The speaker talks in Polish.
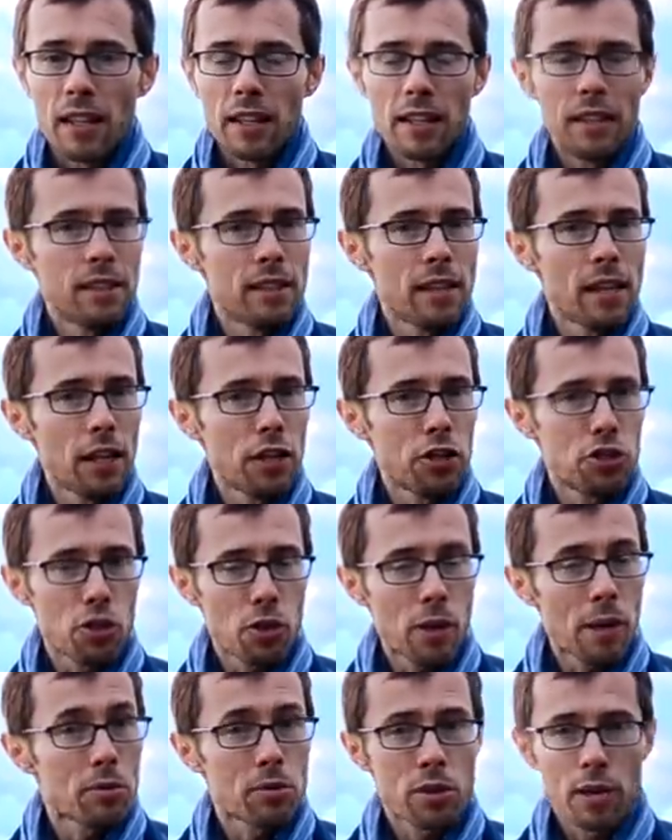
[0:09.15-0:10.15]
Nie
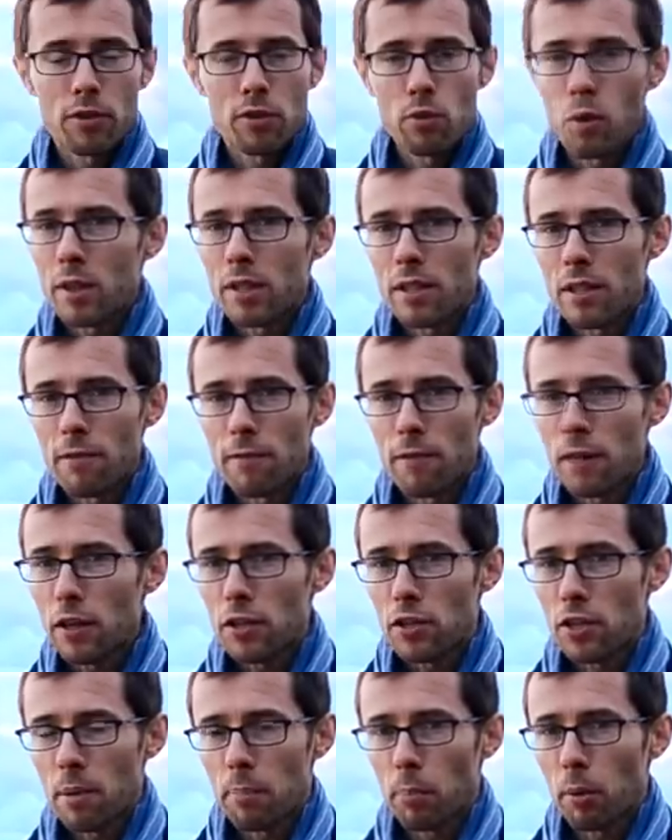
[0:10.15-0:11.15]
liczyłem, że słońce
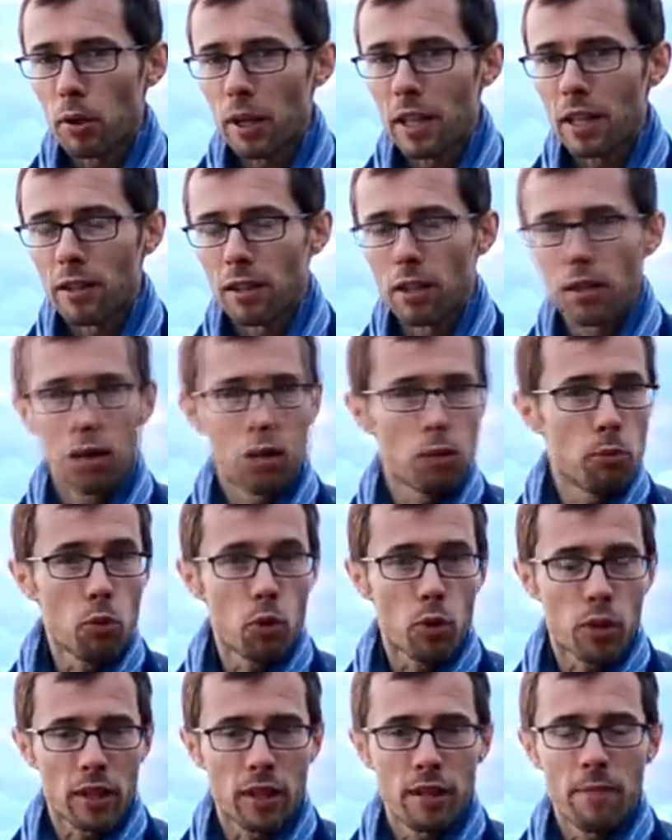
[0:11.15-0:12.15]
wyjdzie ponad
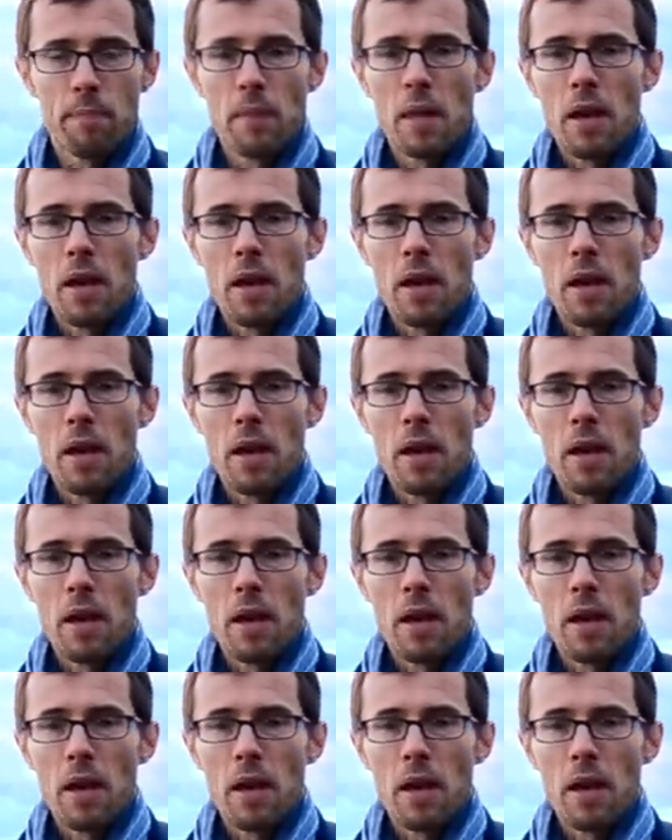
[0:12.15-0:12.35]
chmury,